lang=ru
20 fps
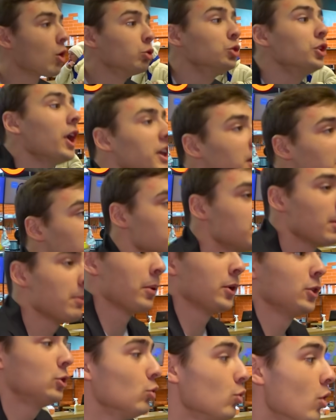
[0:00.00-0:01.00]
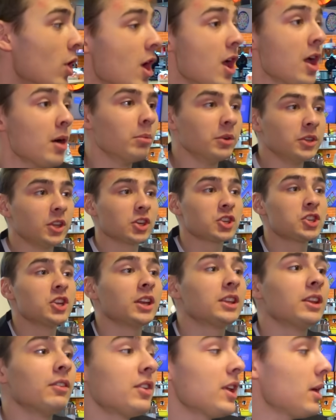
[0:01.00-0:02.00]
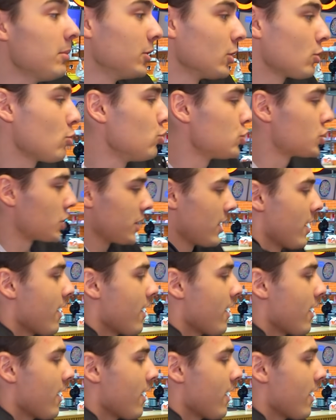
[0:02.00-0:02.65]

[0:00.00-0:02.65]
куда я тебе пойду? Мы должны одновременно кушать.